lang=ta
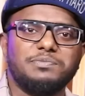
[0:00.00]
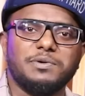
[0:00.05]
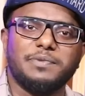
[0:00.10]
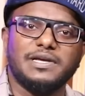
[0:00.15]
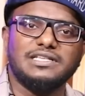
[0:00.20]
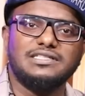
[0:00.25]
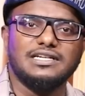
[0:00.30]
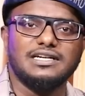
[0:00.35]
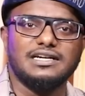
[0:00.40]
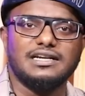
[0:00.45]
இப்போ
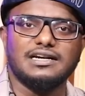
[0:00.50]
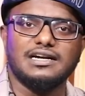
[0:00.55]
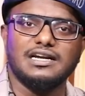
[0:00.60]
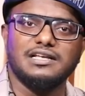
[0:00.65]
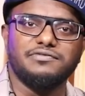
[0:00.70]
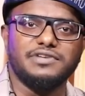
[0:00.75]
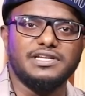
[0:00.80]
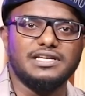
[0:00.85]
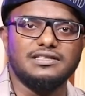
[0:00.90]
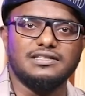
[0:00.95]
பேசிக்கிட்டு
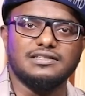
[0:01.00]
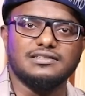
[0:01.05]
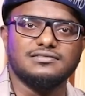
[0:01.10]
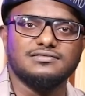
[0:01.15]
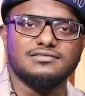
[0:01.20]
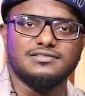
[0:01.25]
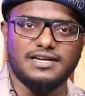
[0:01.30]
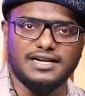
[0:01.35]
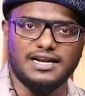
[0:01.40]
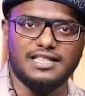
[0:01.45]
இருக்குல்ல வியந்து
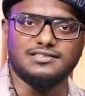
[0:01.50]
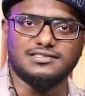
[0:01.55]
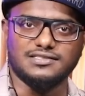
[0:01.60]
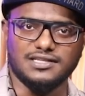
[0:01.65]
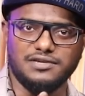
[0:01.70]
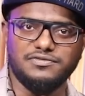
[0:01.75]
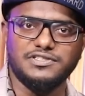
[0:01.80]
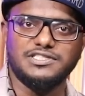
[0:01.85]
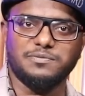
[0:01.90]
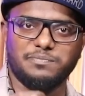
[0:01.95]
ஏன்னா அந்த
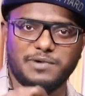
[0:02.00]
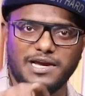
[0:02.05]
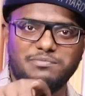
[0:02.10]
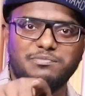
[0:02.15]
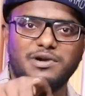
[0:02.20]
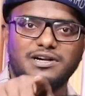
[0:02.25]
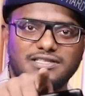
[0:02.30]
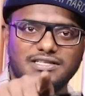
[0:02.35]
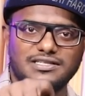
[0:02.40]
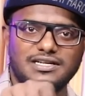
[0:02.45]
சர்வீஸை
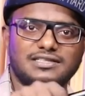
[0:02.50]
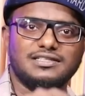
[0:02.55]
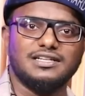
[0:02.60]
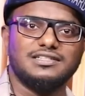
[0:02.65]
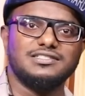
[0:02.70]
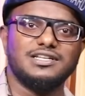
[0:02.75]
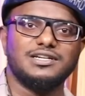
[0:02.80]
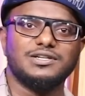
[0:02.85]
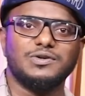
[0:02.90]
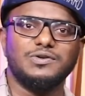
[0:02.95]
பயன்படுத்தினா
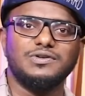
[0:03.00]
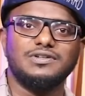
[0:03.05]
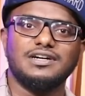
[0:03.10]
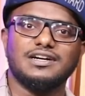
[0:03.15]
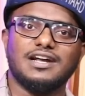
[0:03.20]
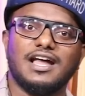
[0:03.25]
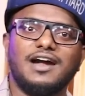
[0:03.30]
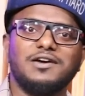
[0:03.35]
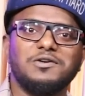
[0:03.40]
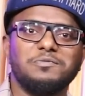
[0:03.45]
தெரிஞ்சிருக்கும்
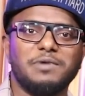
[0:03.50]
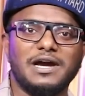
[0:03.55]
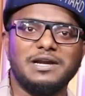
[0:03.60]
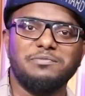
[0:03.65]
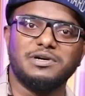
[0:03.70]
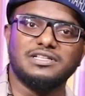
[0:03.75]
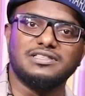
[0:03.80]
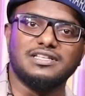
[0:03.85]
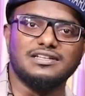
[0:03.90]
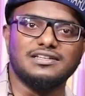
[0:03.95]
நானும்
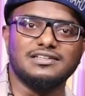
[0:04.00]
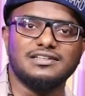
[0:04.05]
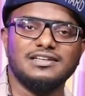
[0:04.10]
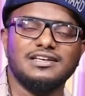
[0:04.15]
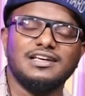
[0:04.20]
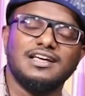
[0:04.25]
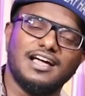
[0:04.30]
பயன்படுத்தினேன்